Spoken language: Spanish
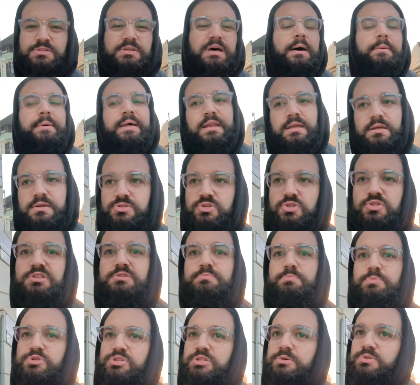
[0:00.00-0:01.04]
A ver, son
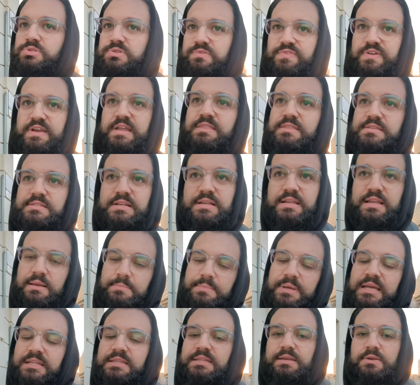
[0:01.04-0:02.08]
dispositivos diferentes. El
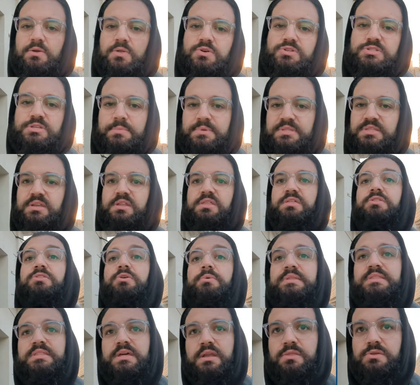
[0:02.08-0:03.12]
Realme GT Neo 2 también tiene
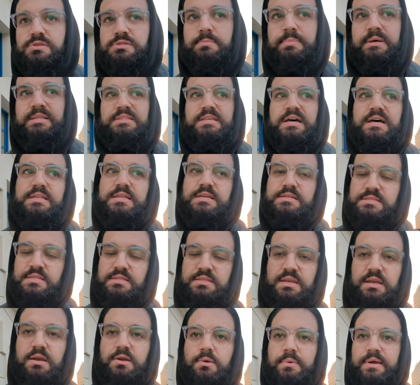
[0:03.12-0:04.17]
120 Hz de pantalla, este
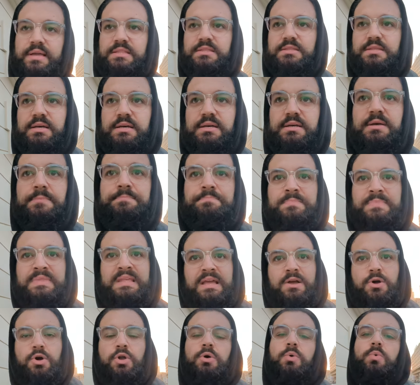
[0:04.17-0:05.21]
tiene 90,
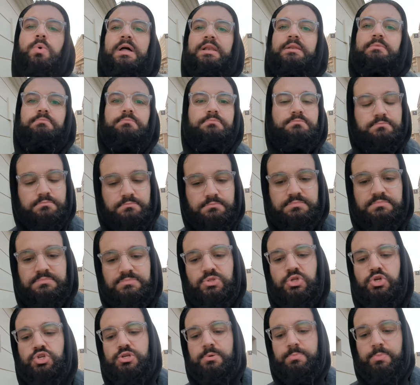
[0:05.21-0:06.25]
con lo cual
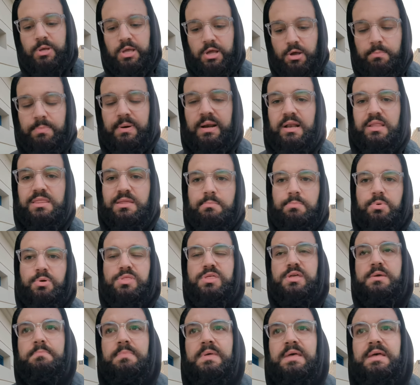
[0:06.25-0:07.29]
no se puede comparar al
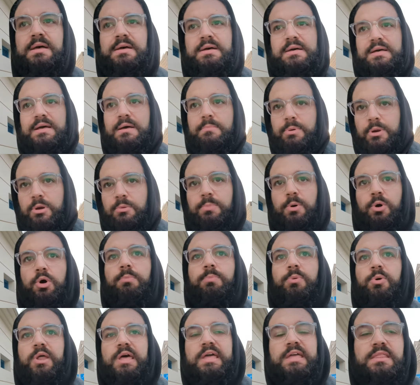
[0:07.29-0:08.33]
100%, pero un poco
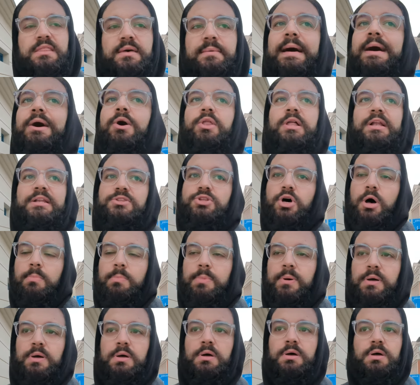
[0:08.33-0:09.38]
por ahí, debajo del top,
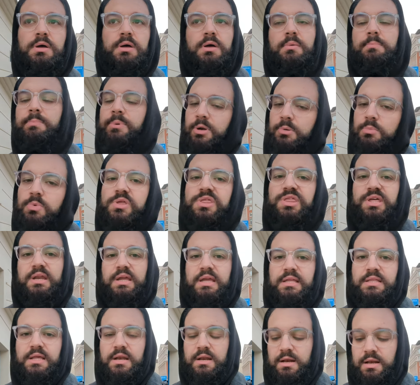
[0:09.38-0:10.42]
pero muy
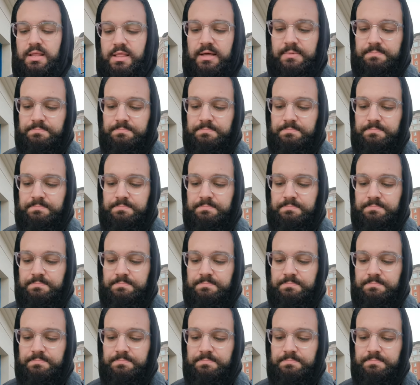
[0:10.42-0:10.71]
cerquita en realidad.